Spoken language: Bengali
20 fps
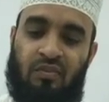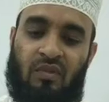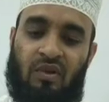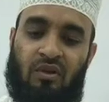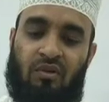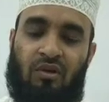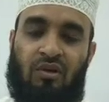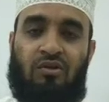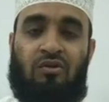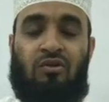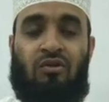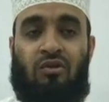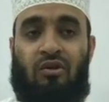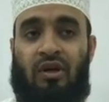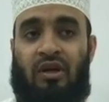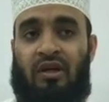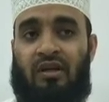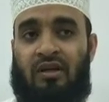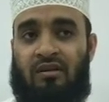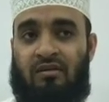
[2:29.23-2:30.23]
তো এই জন্য
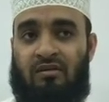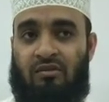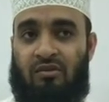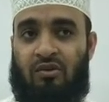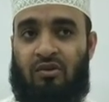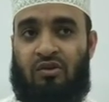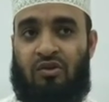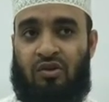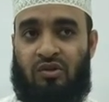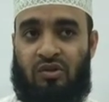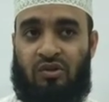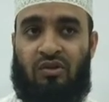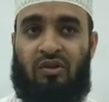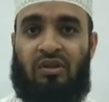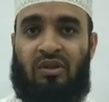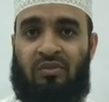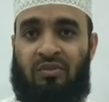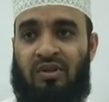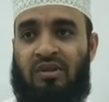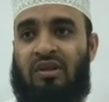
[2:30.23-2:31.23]
এটার জন্য সচেতনতা
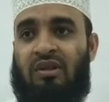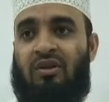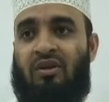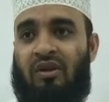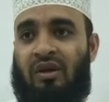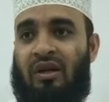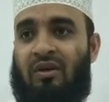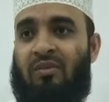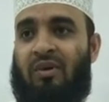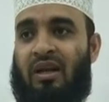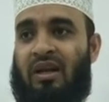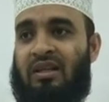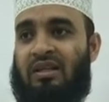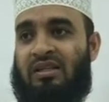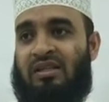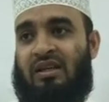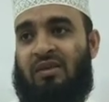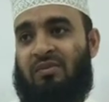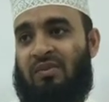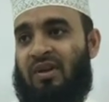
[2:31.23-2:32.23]
বৃদ্ধি দরকার
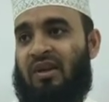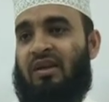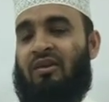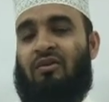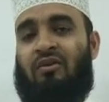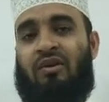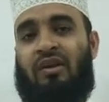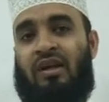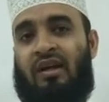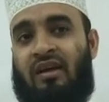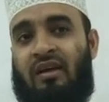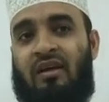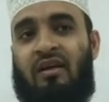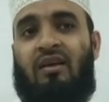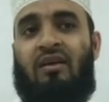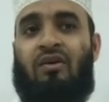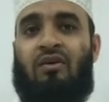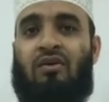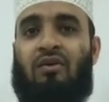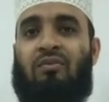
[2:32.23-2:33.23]
বাংলাদেশে আপনারা এগুলো নিয়ে
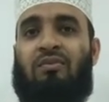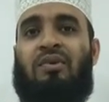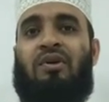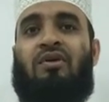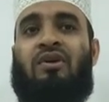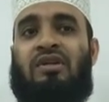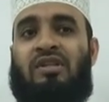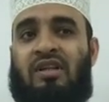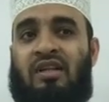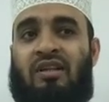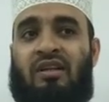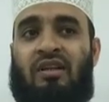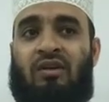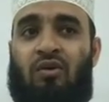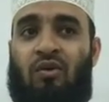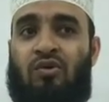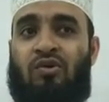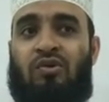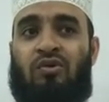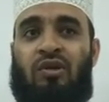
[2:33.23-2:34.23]
খুব বিনয়ের সাথে
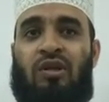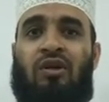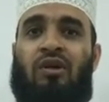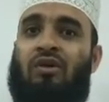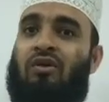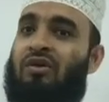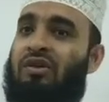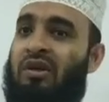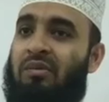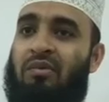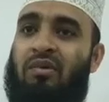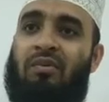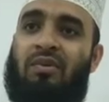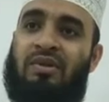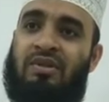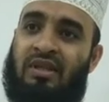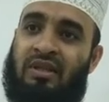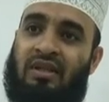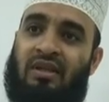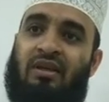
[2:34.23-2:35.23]
কৌশলী হয়ে কথা বলবেন
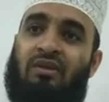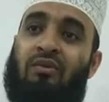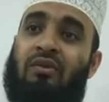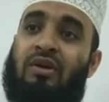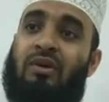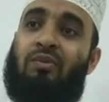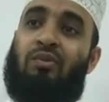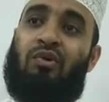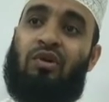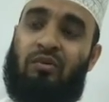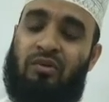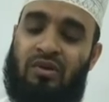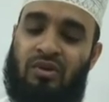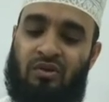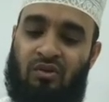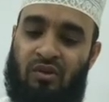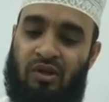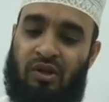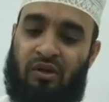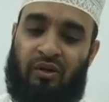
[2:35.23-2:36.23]
যাতে এরকম একটা পরিবেশ
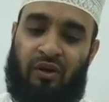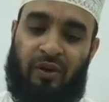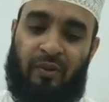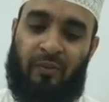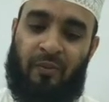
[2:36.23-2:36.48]
তৈরি হয়